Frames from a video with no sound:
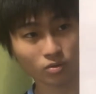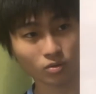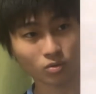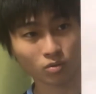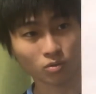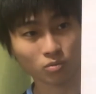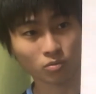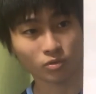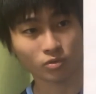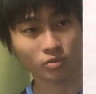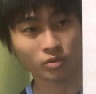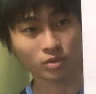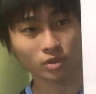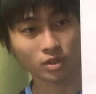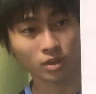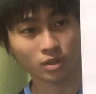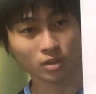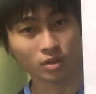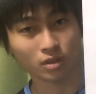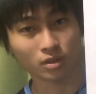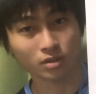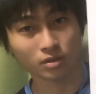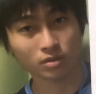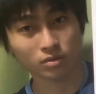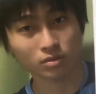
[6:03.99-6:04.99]
ると思うんで
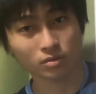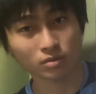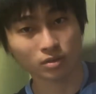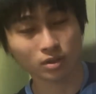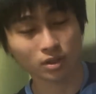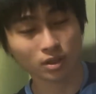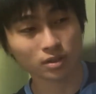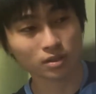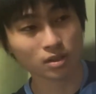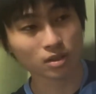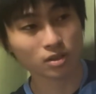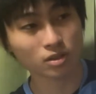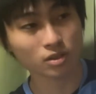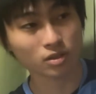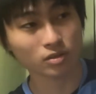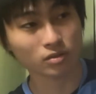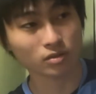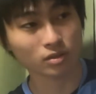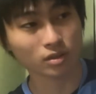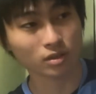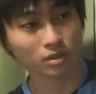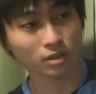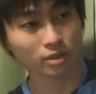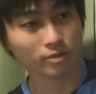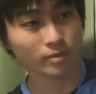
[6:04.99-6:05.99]
それが3着
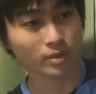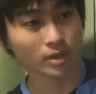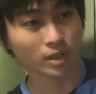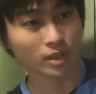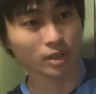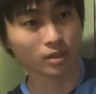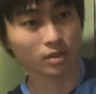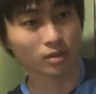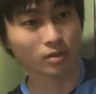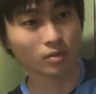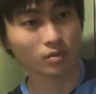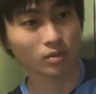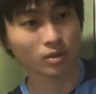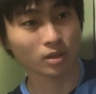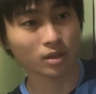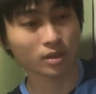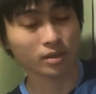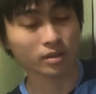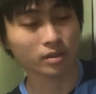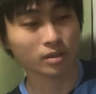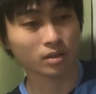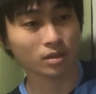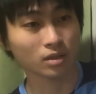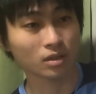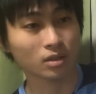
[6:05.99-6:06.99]
だった場合っていうの考
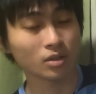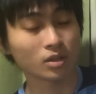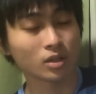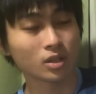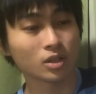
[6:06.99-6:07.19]
えたら